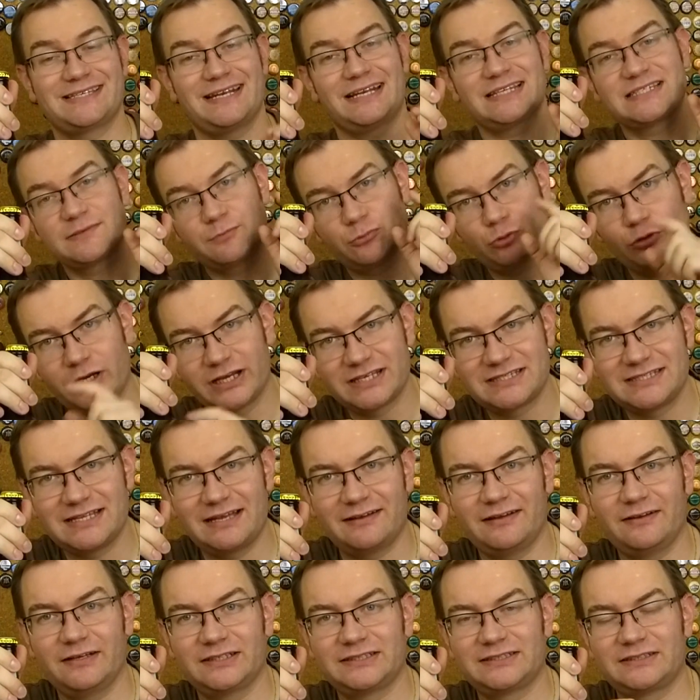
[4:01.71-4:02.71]
Receptura jest
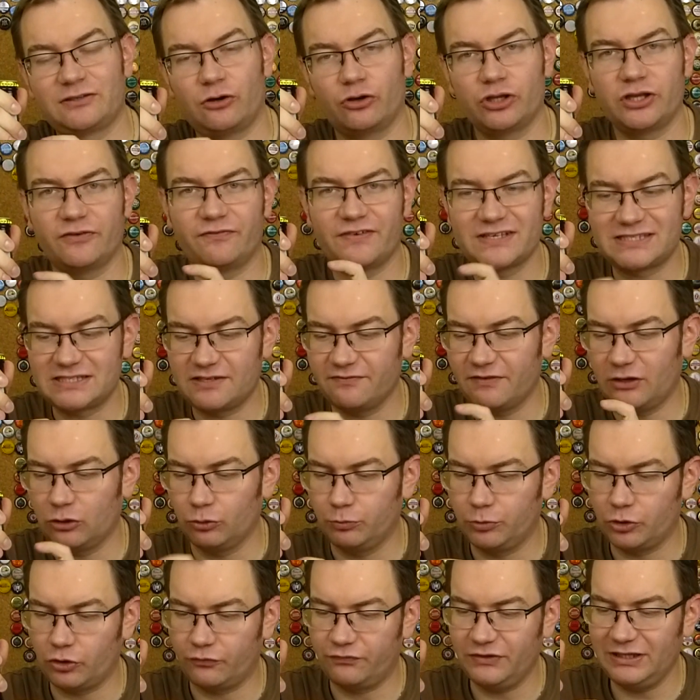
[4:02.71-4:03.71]
na stronie festiwalu
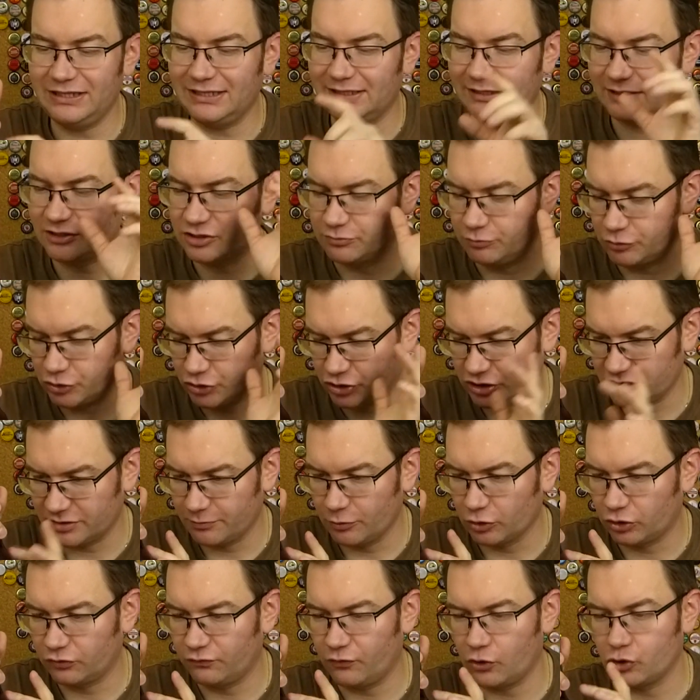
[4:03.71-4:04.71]
Birofilia, także możecie
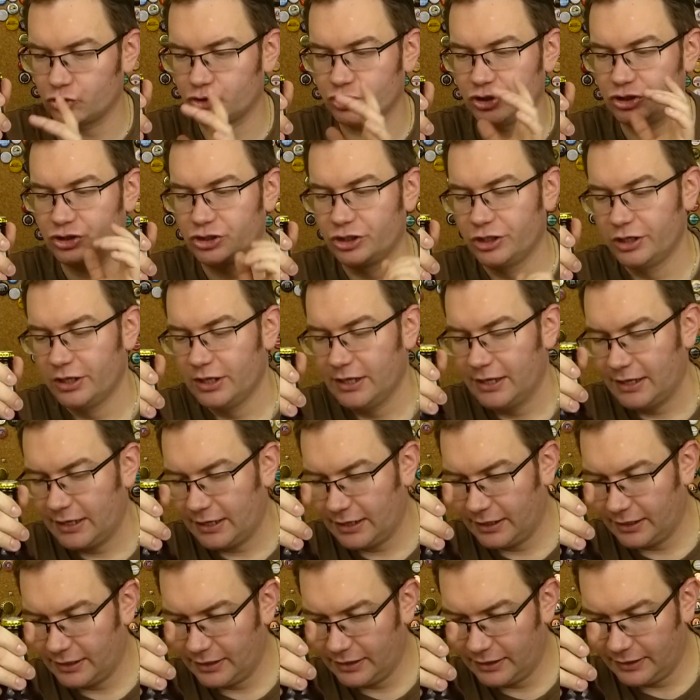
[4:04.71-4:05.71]
sobie otworzyć.
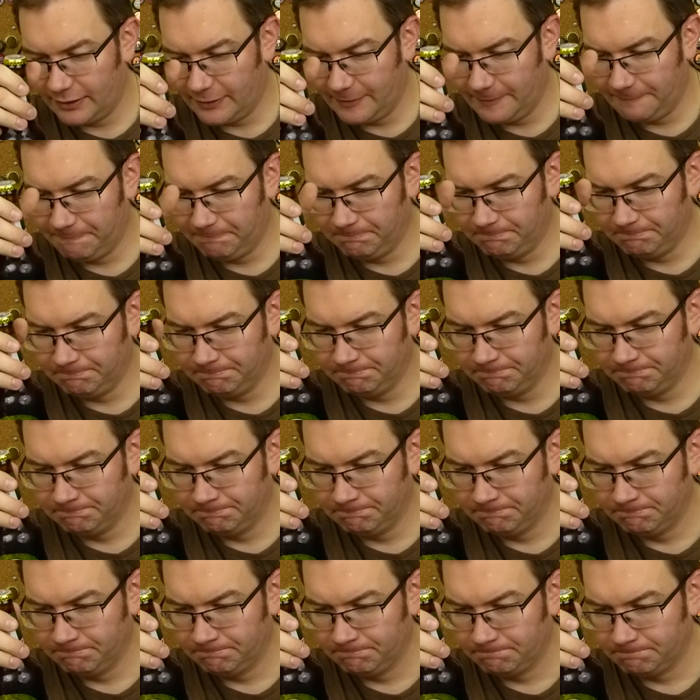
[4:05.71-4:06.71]
Um,
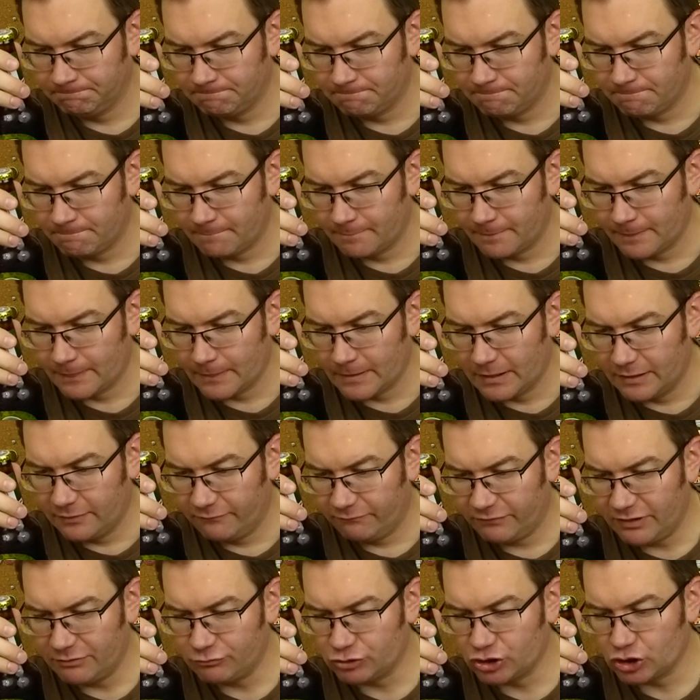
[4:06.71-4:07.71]

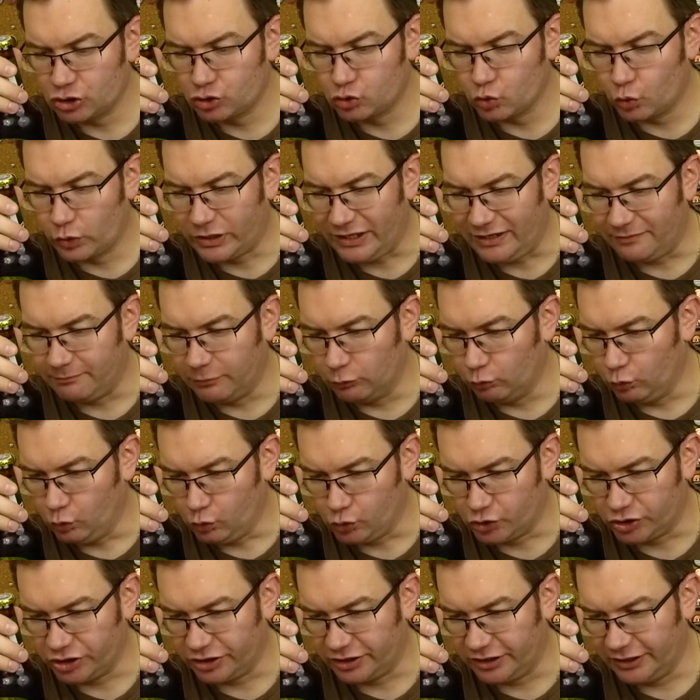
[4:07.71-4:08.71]
wiem, że cukier był
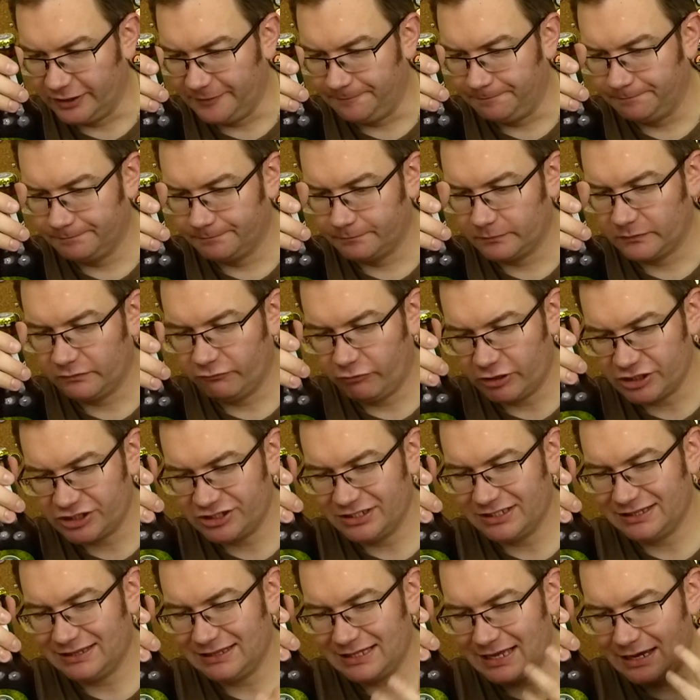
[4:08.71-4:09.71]
użyty
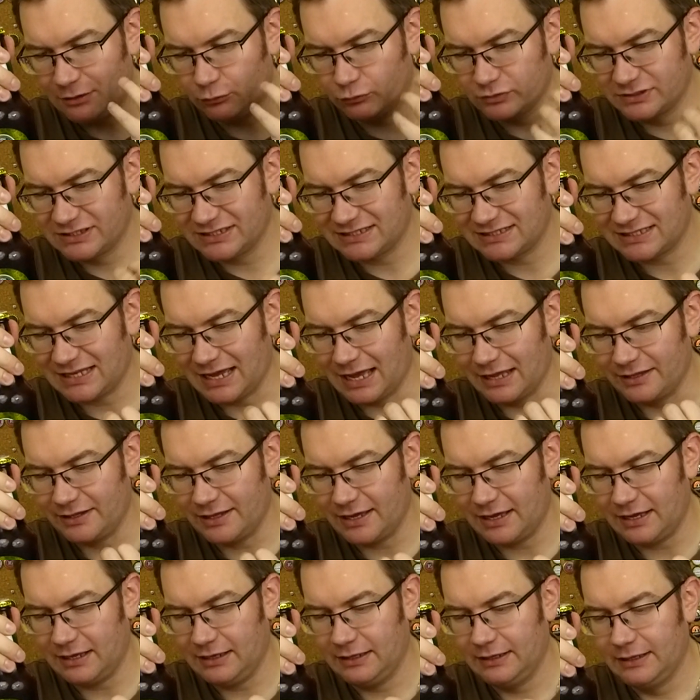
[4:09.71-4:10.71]
właśnie dla
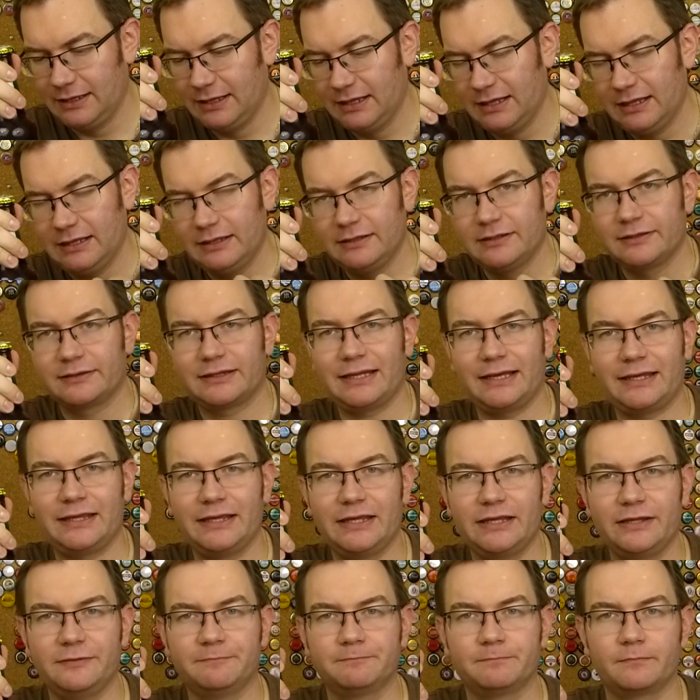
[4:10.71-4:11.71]
uzyskania
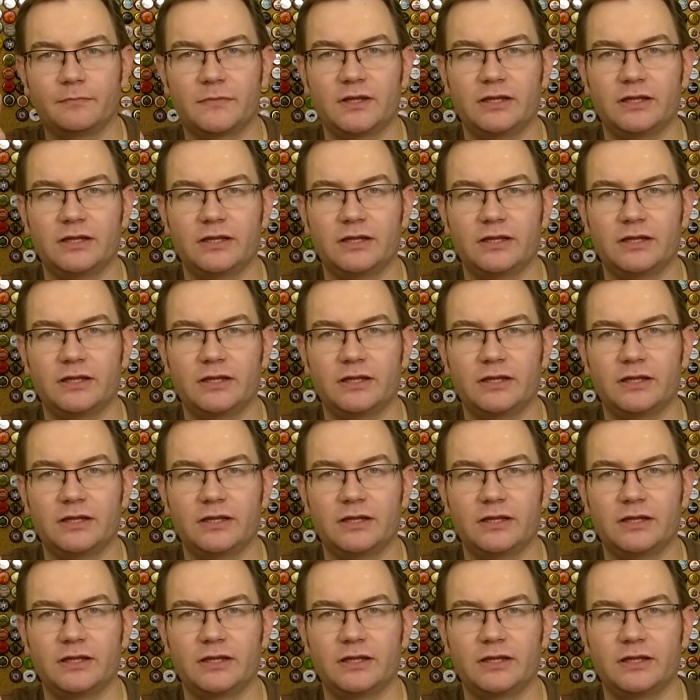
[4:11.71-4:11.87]
takiej...